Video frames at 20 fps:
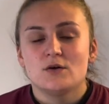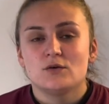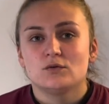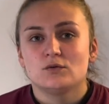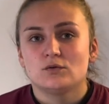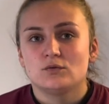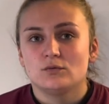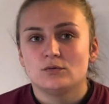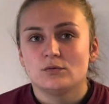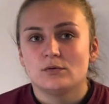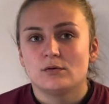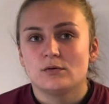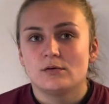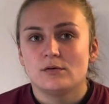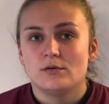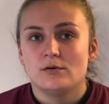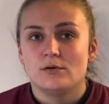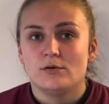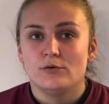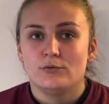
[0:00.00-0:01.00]
sur 8
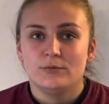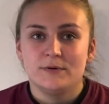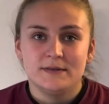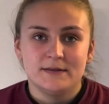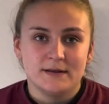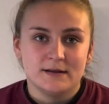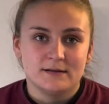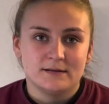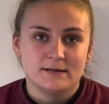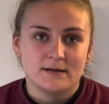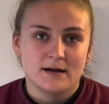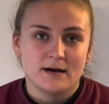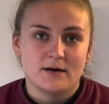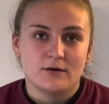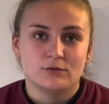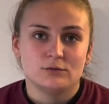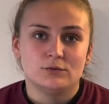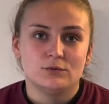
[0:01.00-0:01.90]
euh, hectares